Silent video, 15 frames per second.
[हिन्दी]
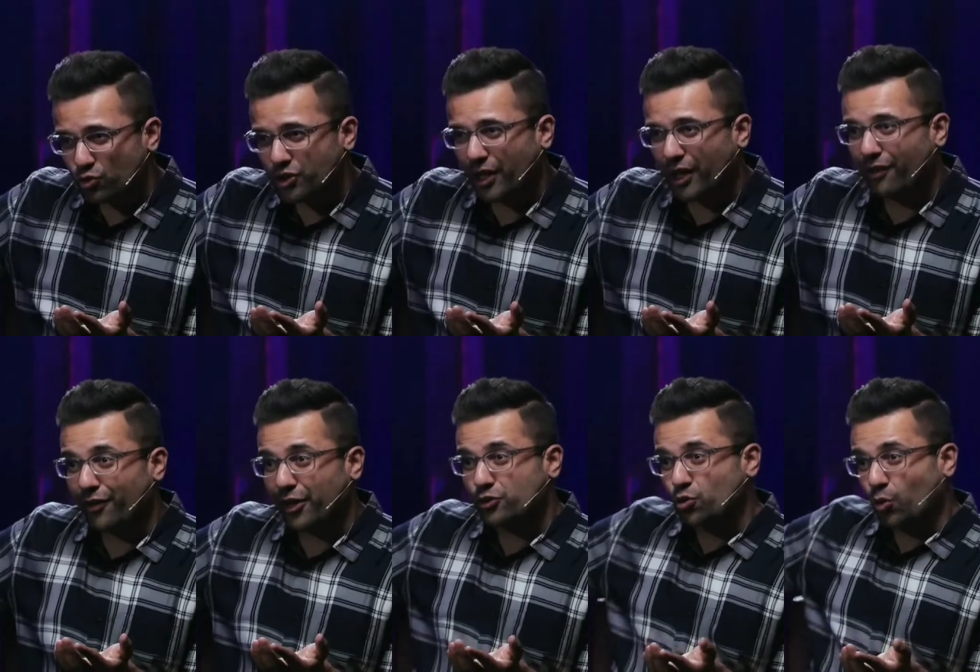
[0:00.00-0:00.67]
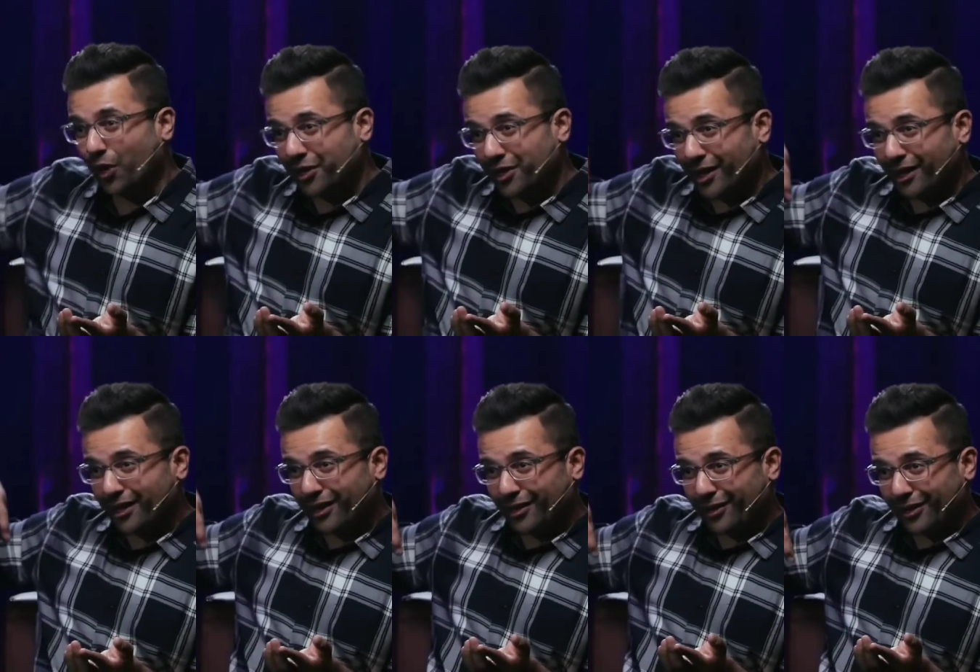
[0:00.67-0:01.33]
उसके अलावा एक
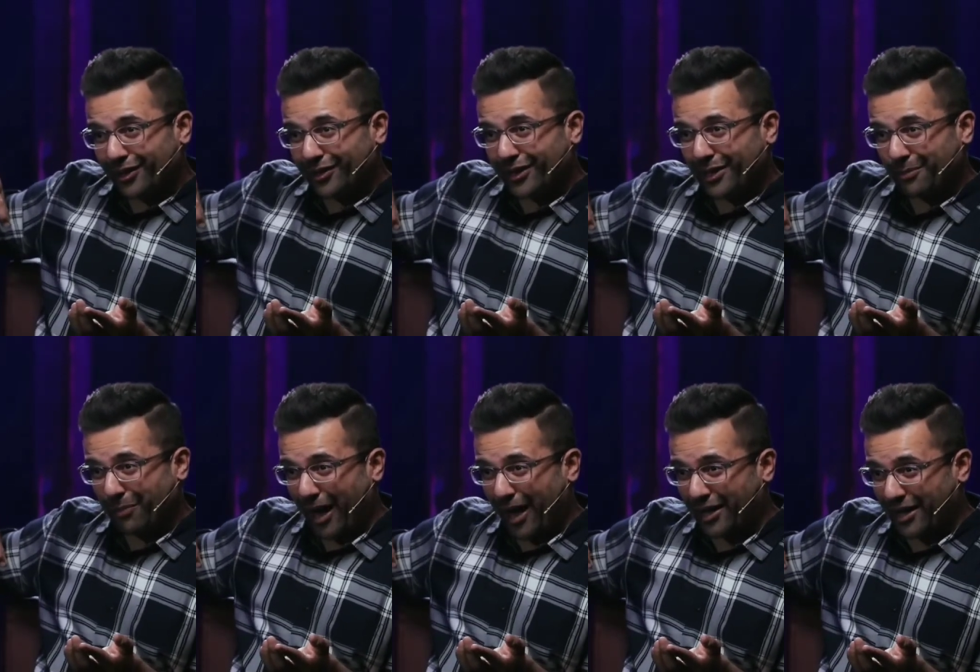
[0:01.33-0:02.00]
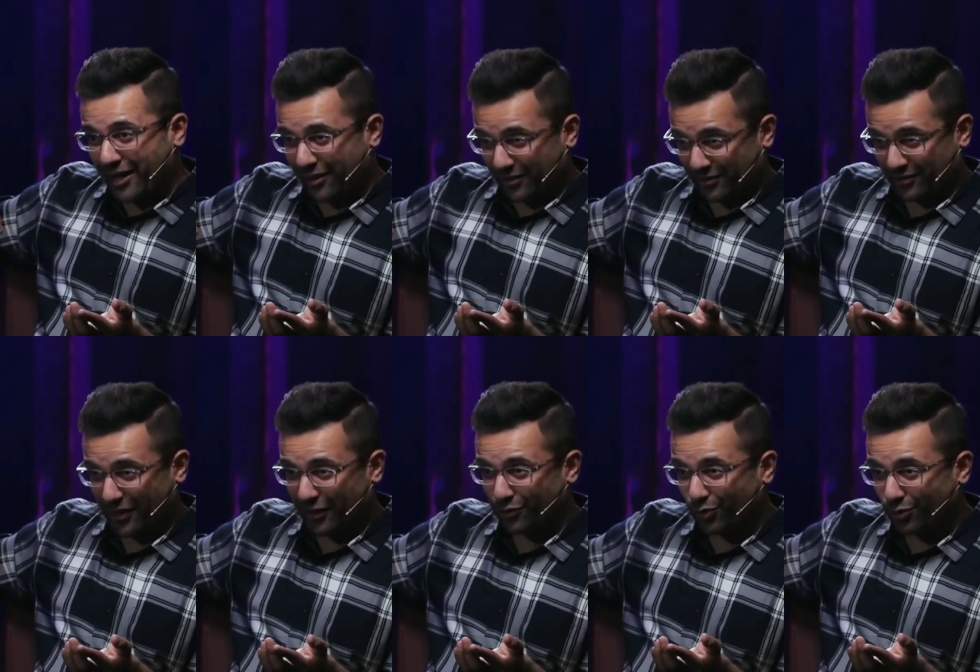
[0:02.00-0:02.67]
सुकन्या करके एक प्लान है
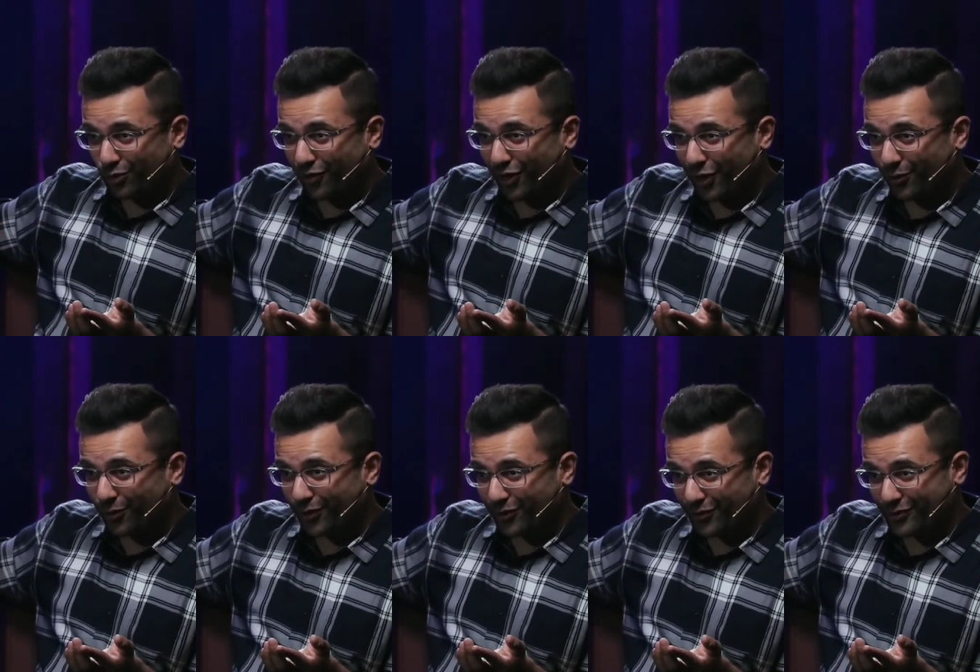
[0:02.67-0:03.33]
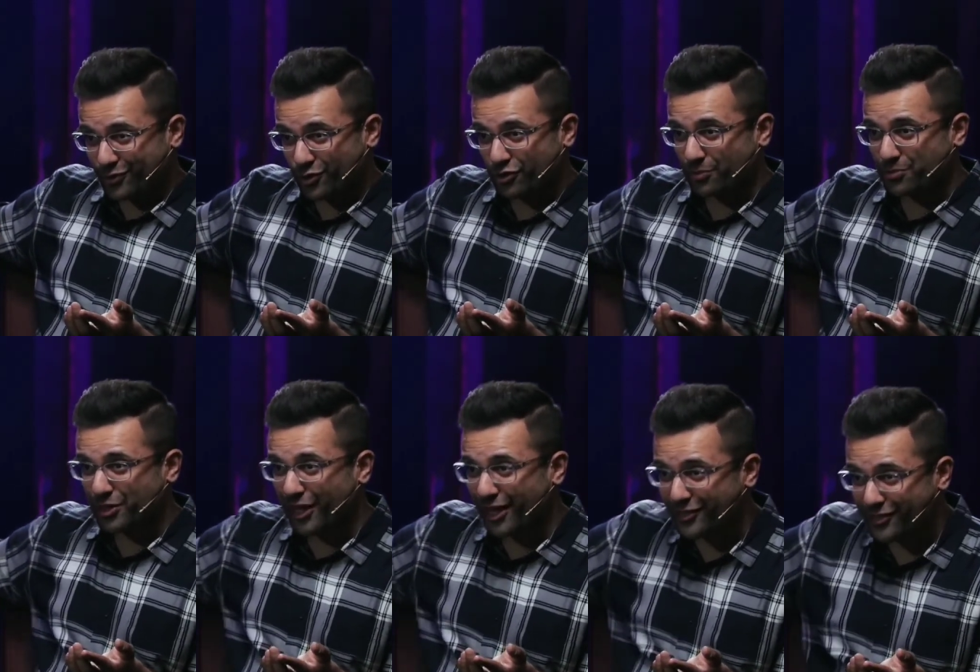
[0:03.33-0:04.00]
दैट इज ऑल्सो वेरी गुड जो
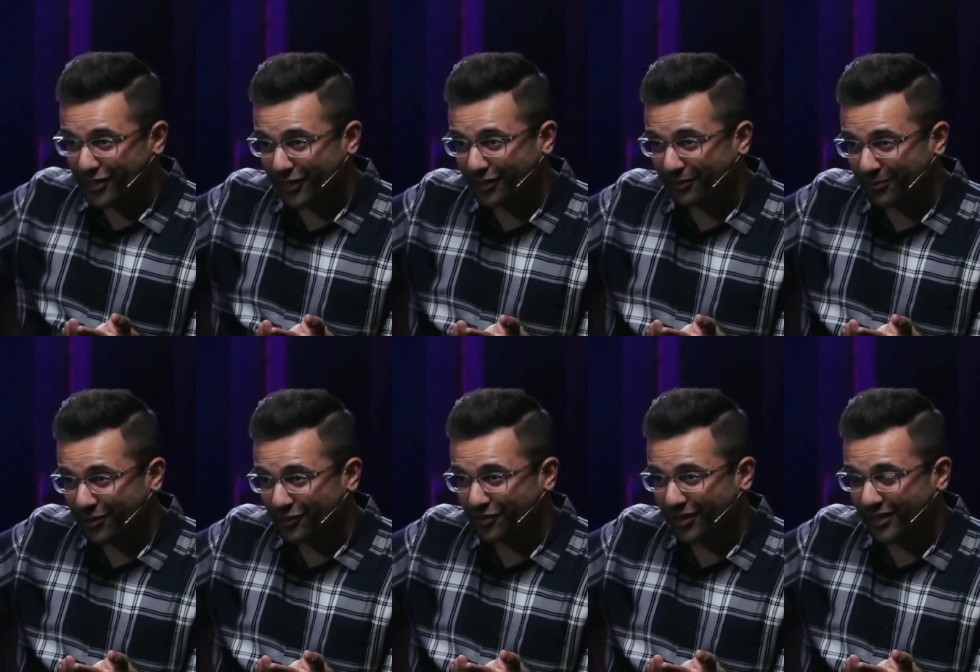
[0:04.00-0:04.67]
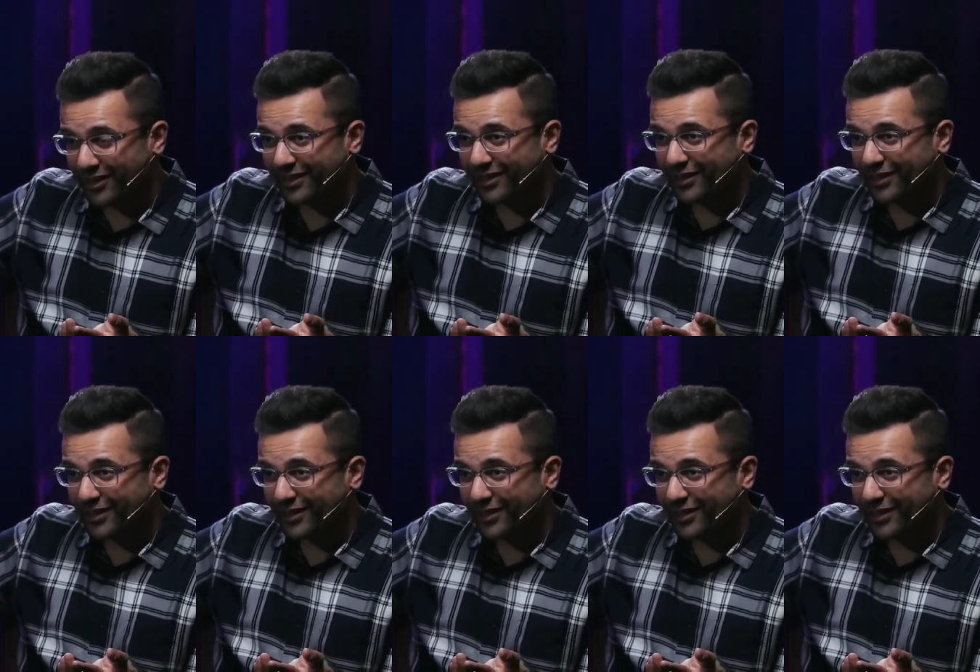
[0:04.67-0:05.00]
सब्सिडाइज है गवर्नमेंट से